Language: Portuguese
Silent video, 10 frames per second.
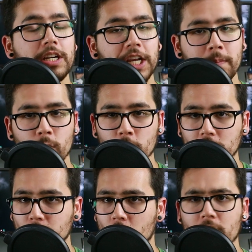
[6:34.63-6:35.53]
que eu achei
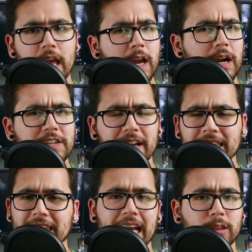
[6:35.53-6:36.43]
muito bom, eu acho que vai
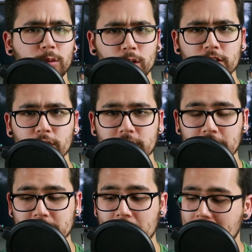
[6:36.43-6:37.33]
atender a todos
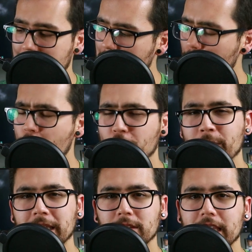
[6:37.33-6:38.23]
vocês, e o
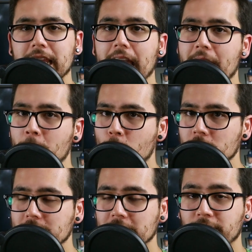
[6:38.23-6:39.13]
movimento dele é
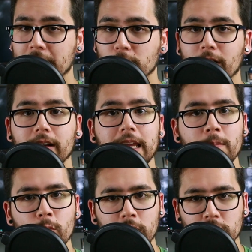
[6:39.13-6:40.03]
muito satisfatório e
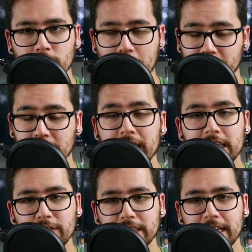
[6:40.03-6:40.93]
muito suave.
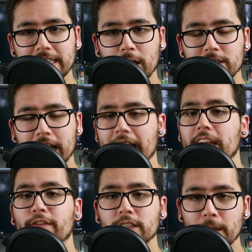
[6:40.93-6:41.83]
Se você quiser usar
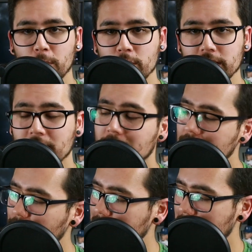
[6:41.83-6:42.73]
ele, você puxa,
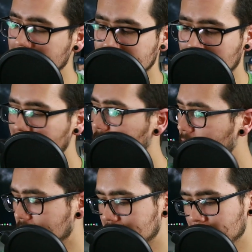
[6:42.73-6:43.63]
se você cansar,
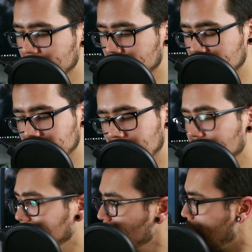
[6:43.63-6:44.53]
você simplesmente
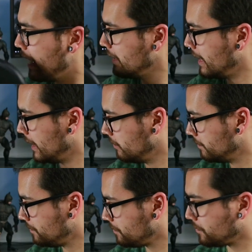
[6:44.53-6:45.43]
chega e guarda ele.